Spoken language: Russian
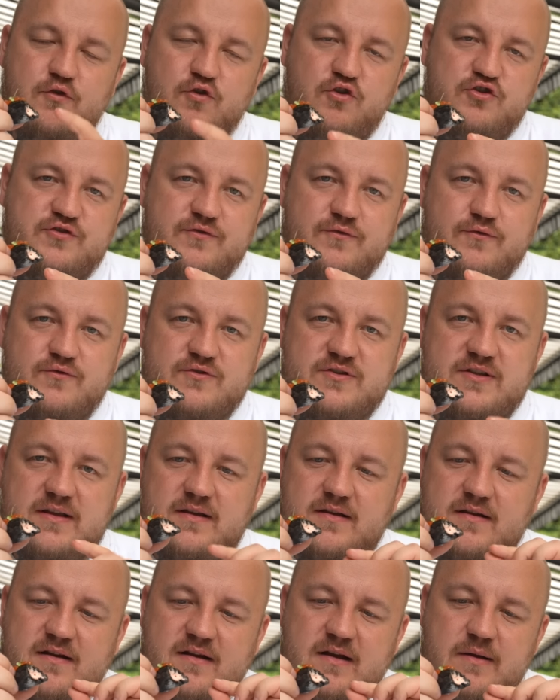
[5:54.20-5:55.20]
очень вкусный
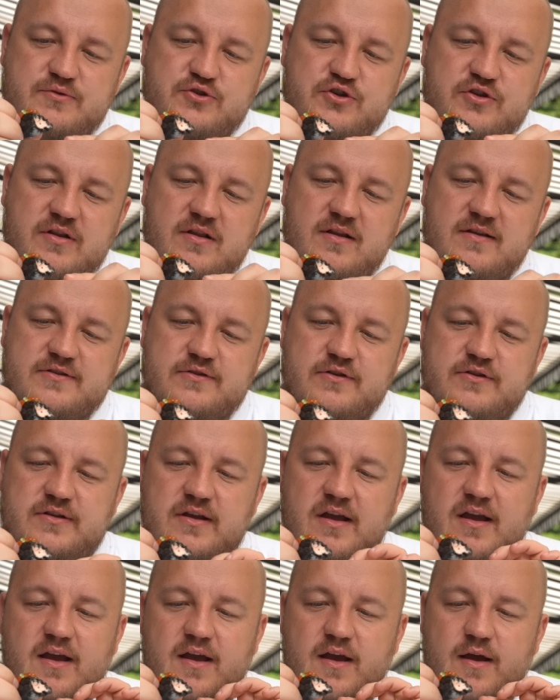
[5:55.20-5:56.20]
копченый лосось.
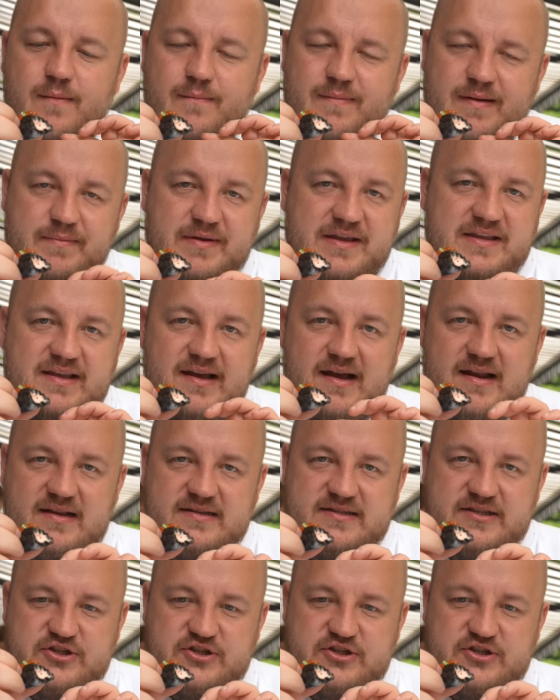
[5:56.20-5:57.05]
Прям идеальное